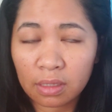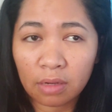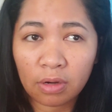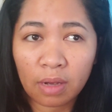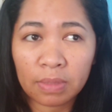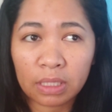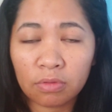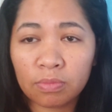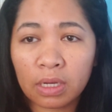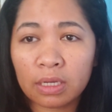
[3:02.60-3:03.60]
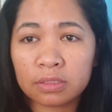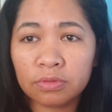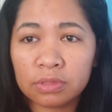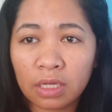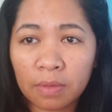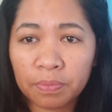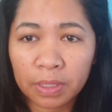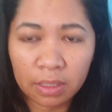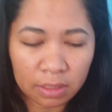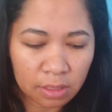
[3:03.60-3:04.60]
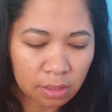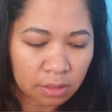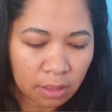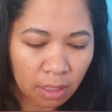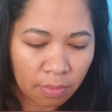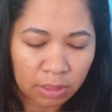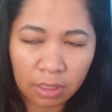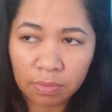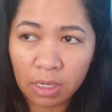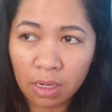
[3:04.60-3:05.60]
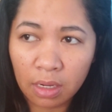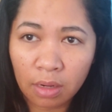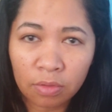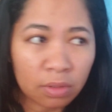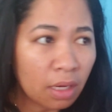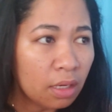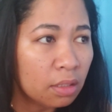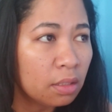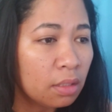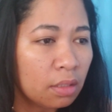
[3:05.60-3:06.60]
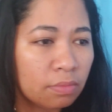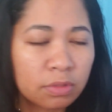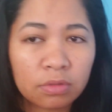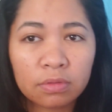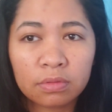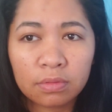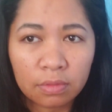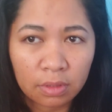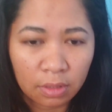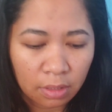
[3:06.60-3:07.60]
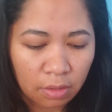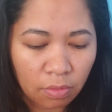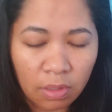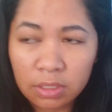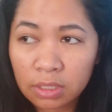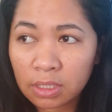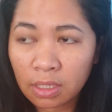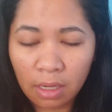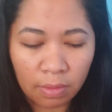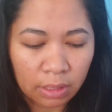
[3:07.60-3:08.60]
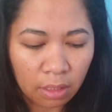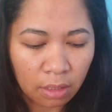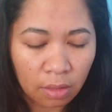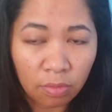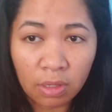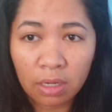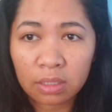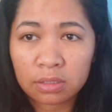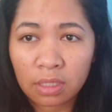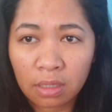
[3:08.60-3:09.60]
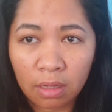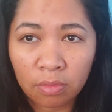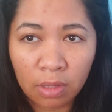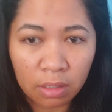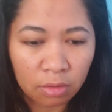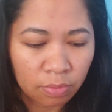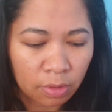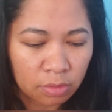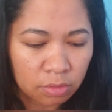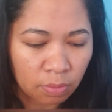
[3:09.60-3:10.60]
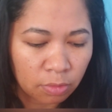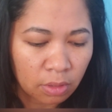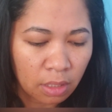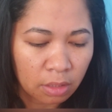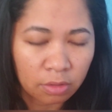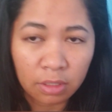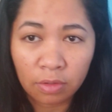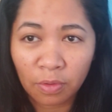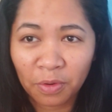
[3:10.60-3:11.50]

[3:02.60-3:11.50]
ako nakamata ko mga alas 12 kapin nya siliksi nakamatag mga alauna siguro to do guys siya nakamata kay niluya lagi siya nang luya gid miss sa butang gid Ginoo